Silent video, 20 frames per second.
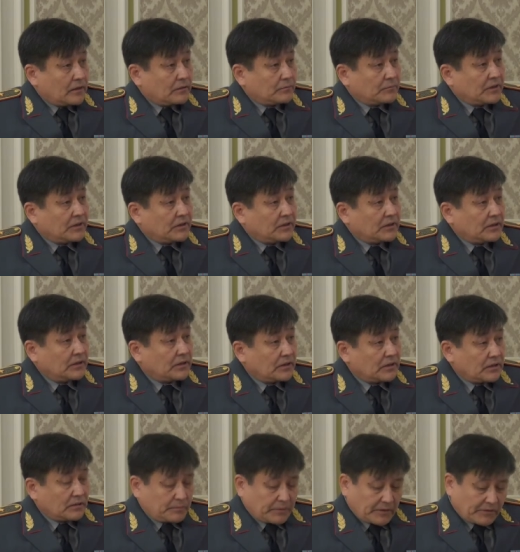Мы
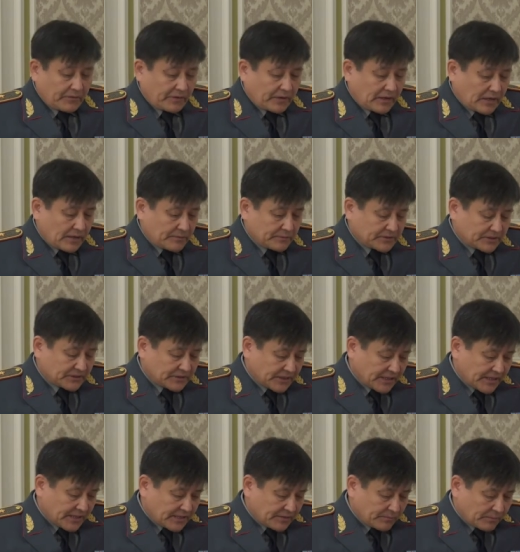э, проверяем
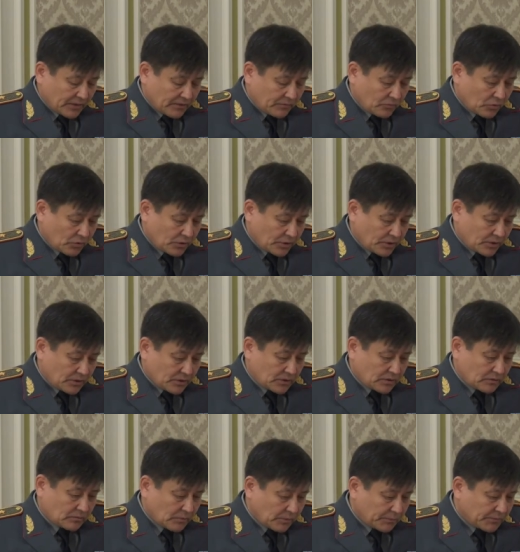состояние боевой, э,